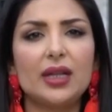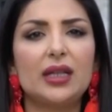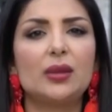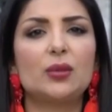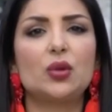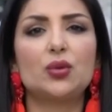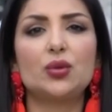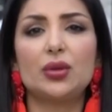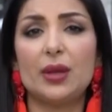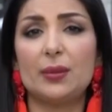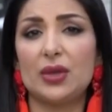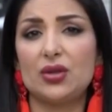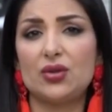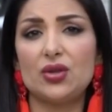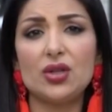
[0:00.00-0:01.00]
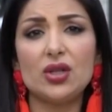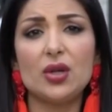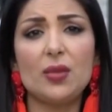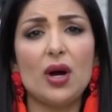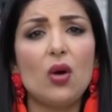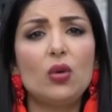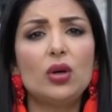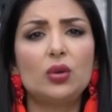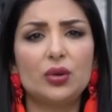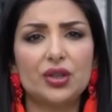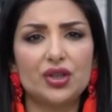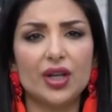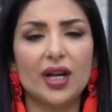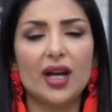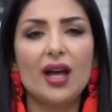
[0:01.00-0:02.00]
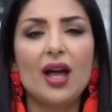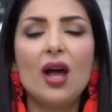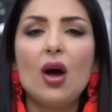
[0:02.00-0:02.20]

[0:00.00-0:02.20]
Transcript: اللي موجوده بالجسم او الوجه